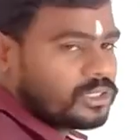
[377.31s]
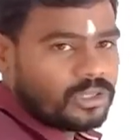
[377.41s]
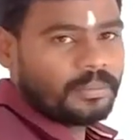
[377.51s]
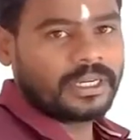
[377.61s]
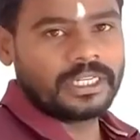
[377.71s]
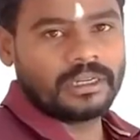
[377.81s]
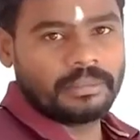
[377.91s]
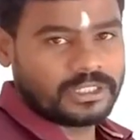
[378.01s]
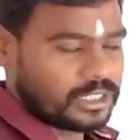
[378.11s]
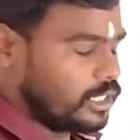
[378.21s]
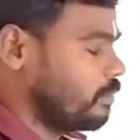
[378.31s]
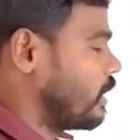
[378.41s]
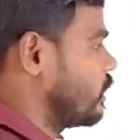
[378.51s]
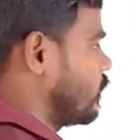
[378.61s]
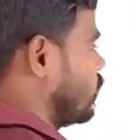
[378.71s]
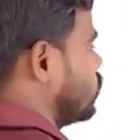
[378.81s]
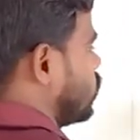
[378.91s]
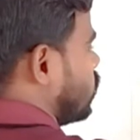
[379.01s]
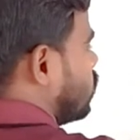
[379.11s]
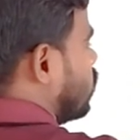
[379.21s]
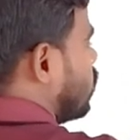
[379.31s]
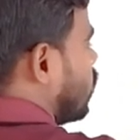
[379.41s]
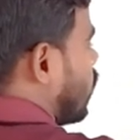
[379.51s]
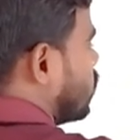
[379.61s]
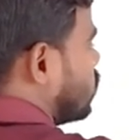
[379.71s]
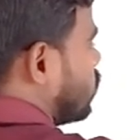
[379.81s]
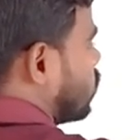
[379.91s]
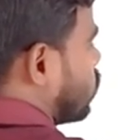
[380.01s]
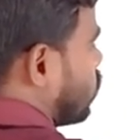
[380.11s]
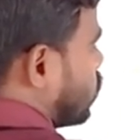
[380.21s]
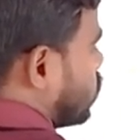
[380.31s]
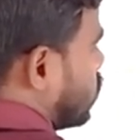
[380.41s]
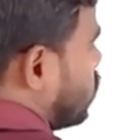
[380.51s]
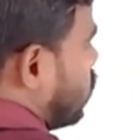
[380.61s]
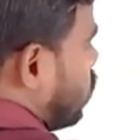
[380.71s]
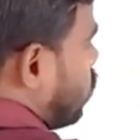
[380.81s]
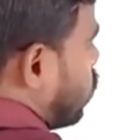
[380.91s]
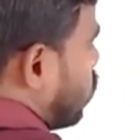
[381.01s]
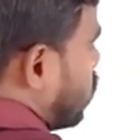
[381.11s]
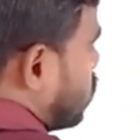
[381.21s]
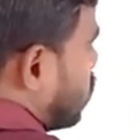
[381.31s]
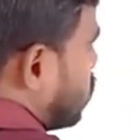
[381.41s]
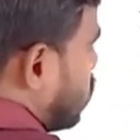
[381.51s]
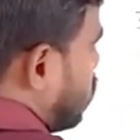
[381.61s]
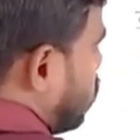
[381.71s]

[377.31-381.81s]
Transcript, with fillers: ஸோ அப்போ ரெண்டு நம்பர் சின்ன நம்பர் அடுத்து அஞ்சு அஞ்சு வச்சுக்கிறோம் ஒன்று ஓரஞ்சு அஞ்சு